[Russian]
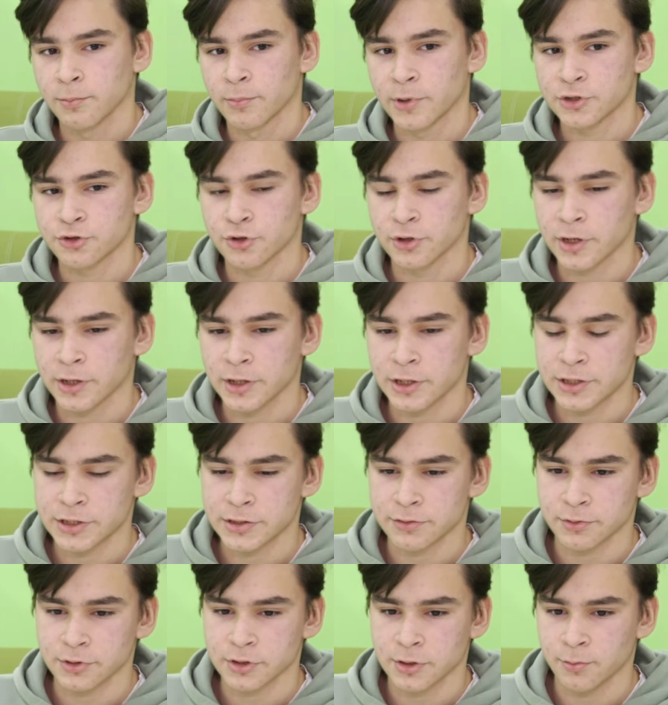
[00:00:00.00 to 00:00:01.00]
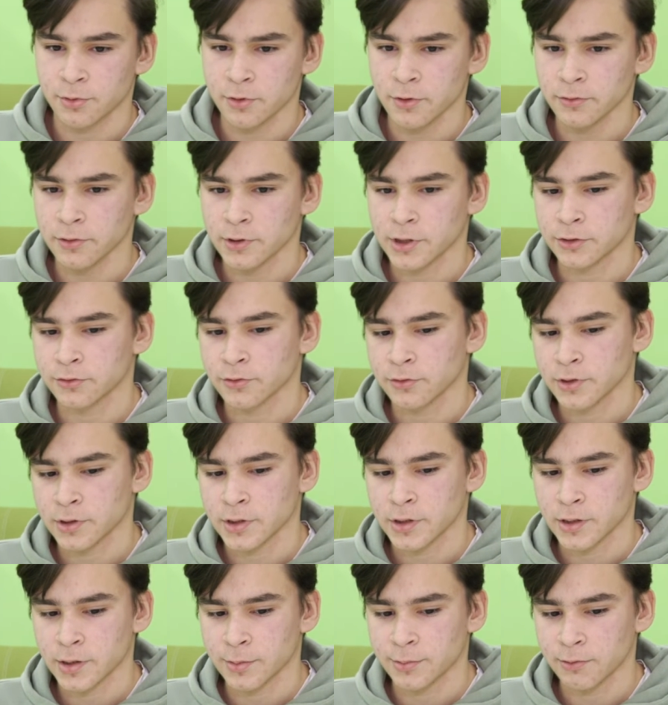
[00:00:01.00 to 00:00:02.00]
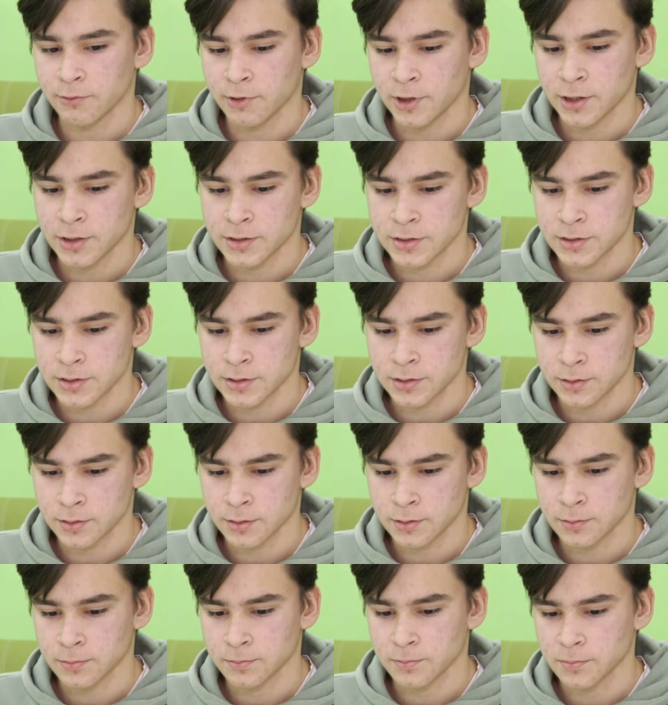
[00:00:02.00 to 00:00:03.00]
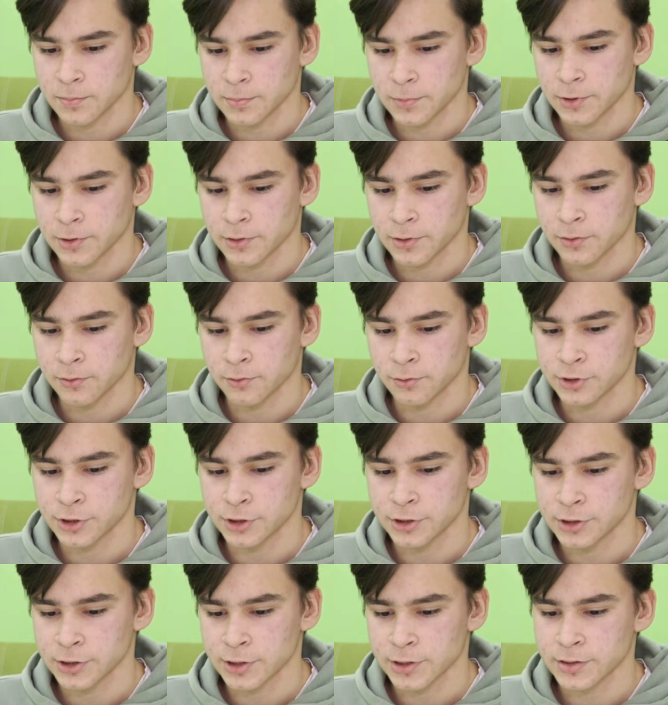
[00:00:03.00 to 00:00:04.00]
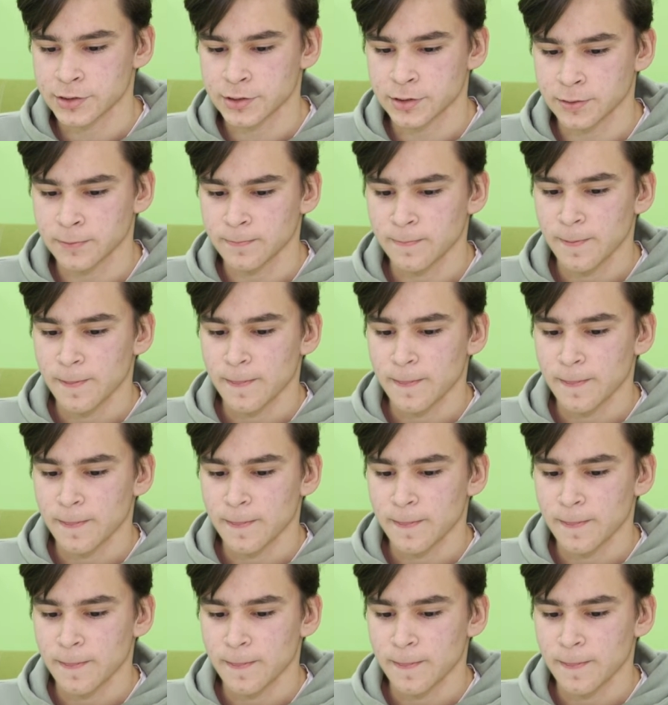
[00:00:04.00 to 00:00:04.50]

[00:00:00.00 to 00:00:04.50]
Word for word: большое количество шаблонов, которые обновляются очень часто.